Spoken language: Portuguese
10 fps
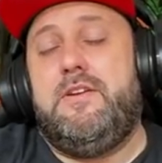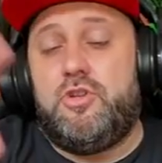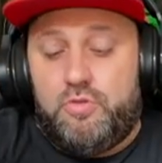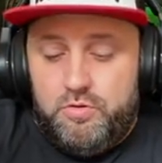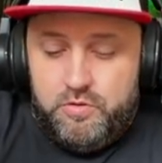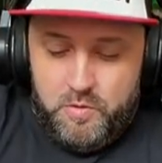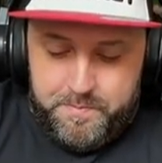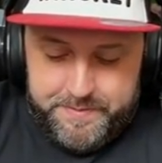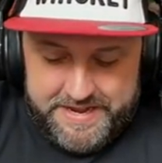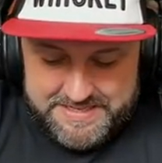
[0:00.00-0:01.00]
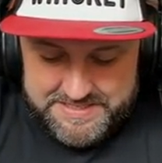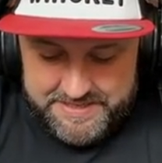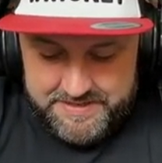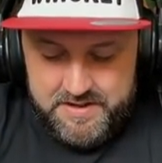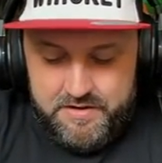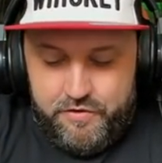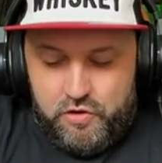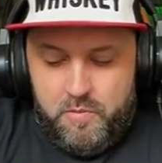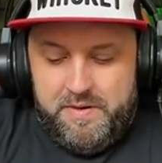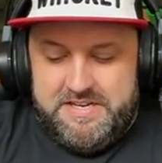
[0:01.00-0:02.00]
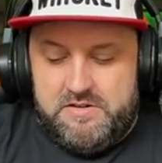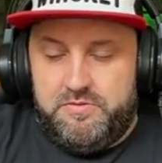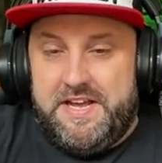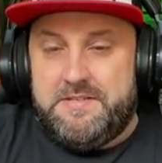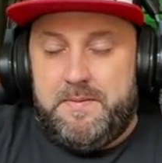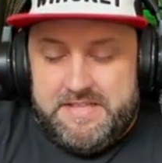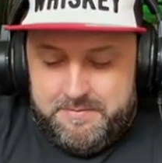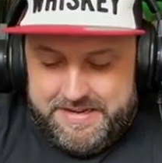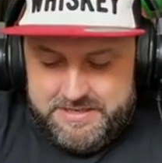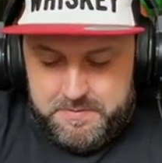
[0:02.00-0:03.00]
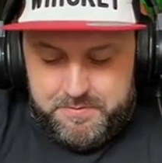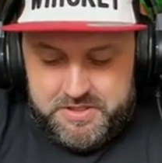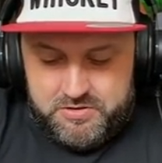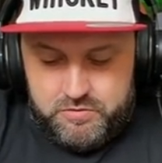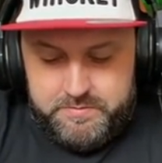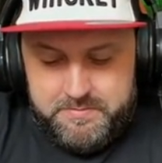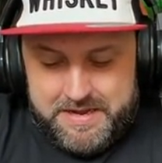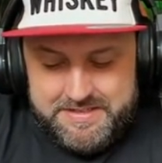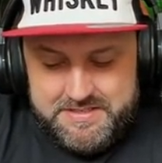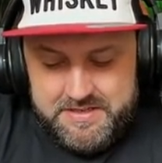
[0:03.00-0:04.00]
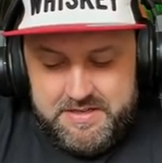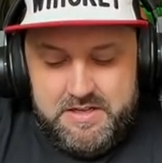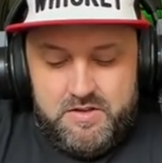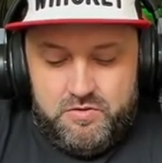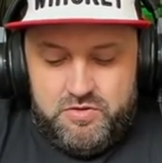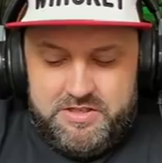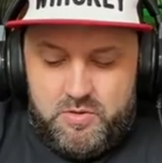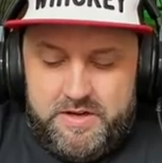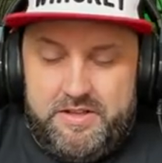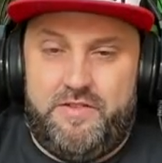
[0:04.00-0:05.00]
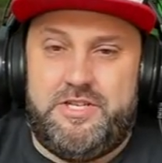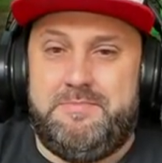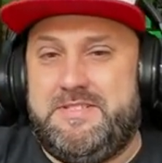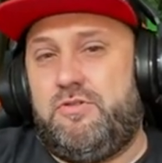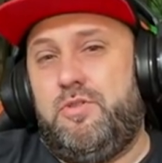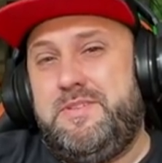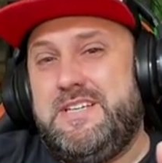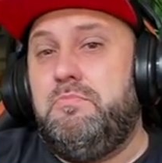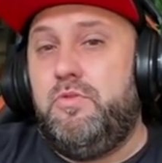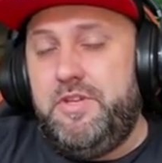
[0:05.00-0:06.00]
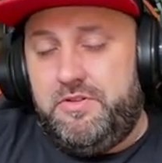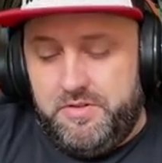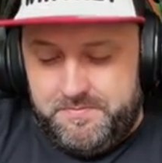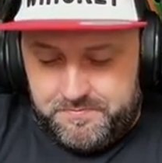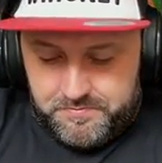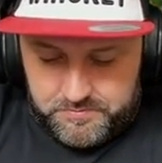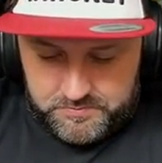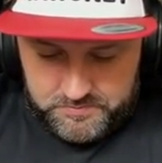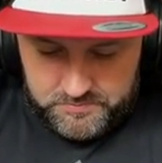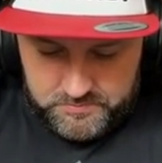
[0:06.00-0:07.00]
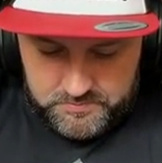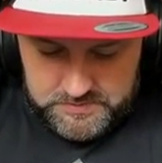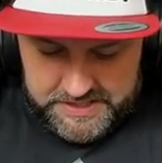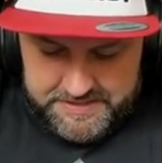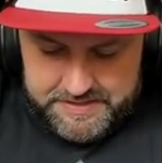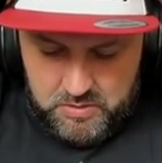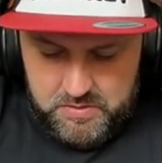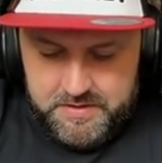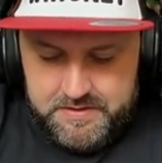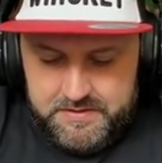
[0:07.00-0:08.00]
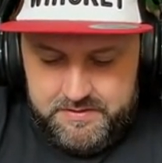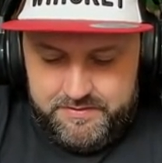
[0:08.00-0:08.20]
primeiro de tudo o PES, né? Vou comprar já com 10 patamares pra poder subir mais 249 gemas, economiza muito Então,